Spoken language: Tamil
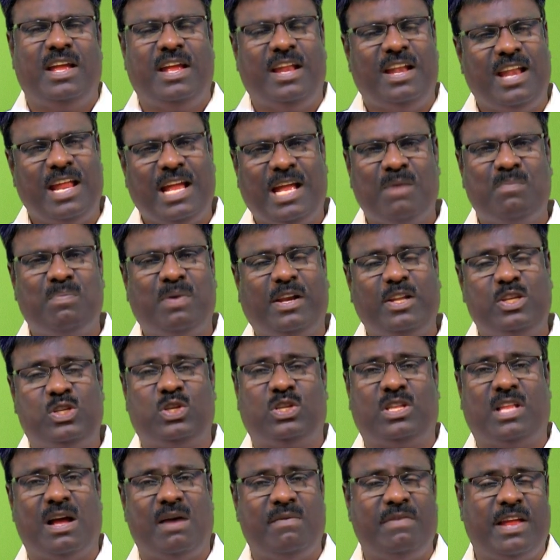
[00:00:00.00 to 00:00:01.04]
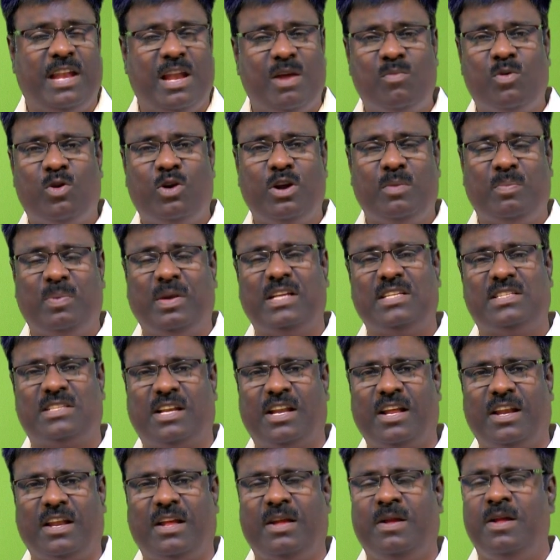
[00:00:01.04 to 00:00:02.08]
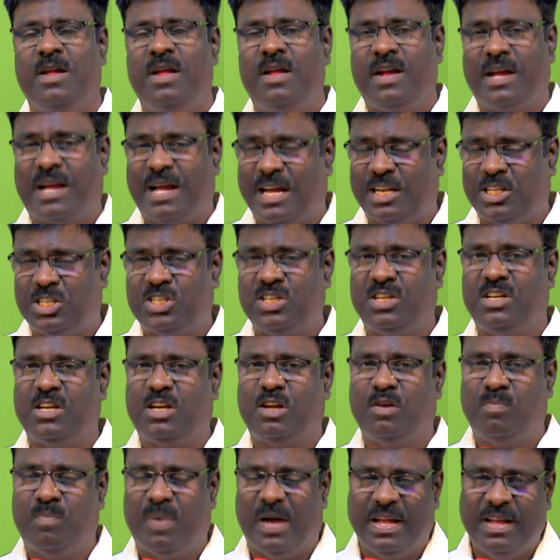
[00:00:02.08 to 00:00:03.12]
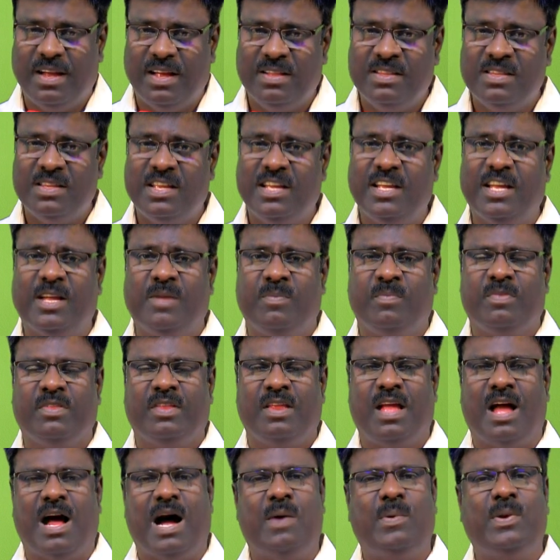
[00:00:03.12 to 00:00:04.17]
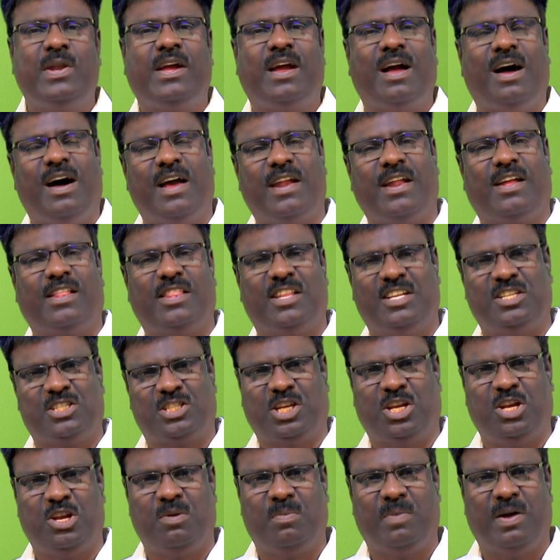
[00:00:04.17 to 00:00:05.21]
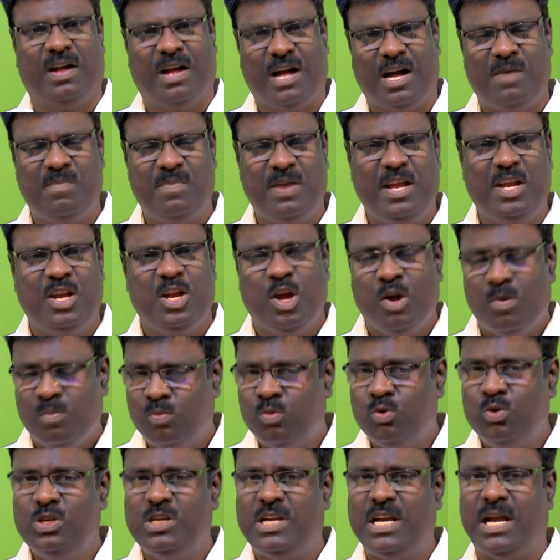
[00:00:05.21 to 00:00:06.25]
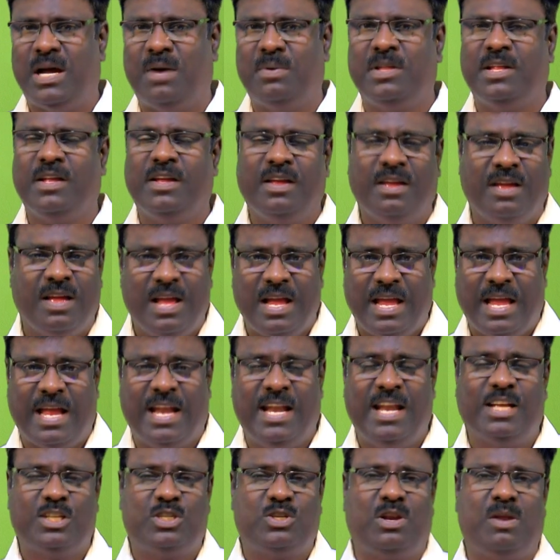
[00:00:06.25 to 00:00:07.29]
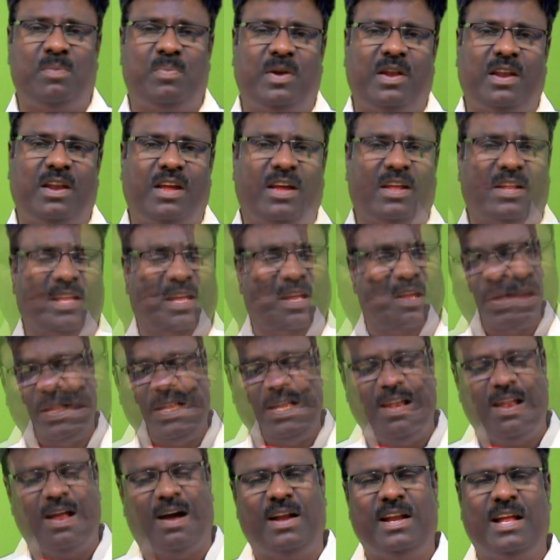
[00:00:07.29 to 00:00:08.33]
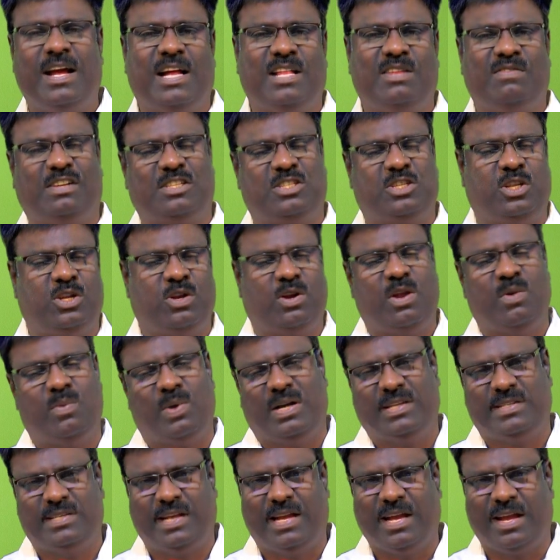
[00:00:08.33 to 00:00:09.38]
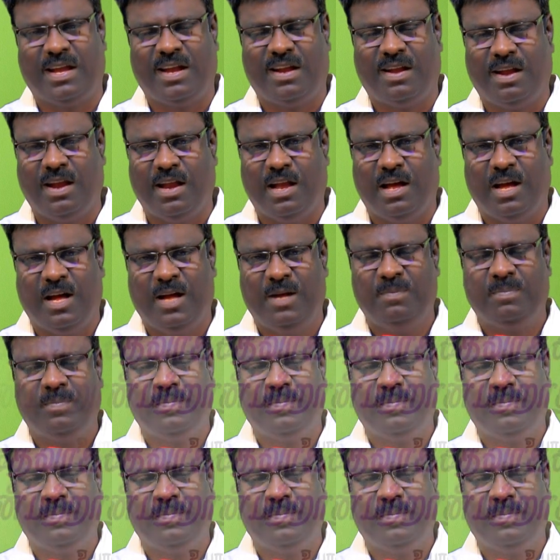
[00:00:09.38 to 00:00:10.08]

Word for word: இன்னைக்கு பரிசுத்தாவே நம்மோடு பேசுறாரு கர்த்தருக்கு பயந்து அவருக்கு ஆராதனை செய்யணுமா ஆமே மூன்றாவது என்ன சொல்லப்பட்டிருக்கிறது பதினான்காவது வசந்த கூட வாசிக்க கேட்கலாம்